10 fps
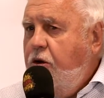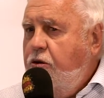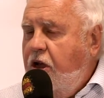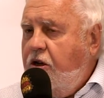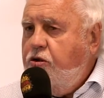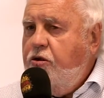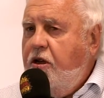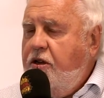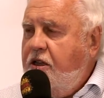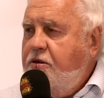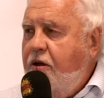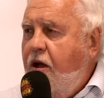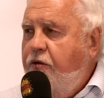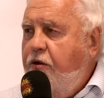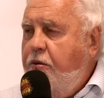Und da hast du dir ein Netzwerk
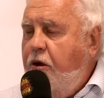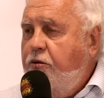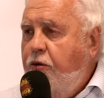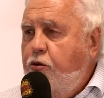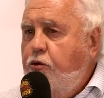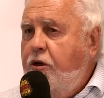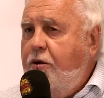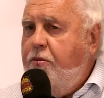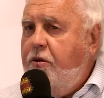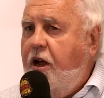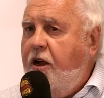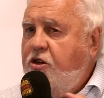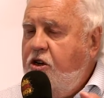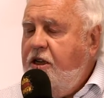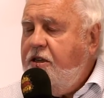aufgebaut, wo du im
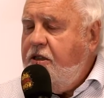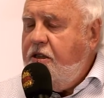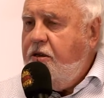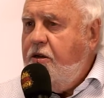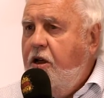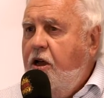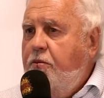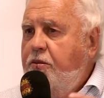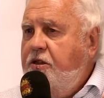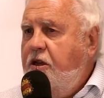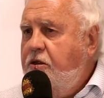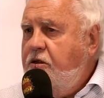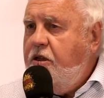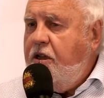anschließenden bis hin kannst. zu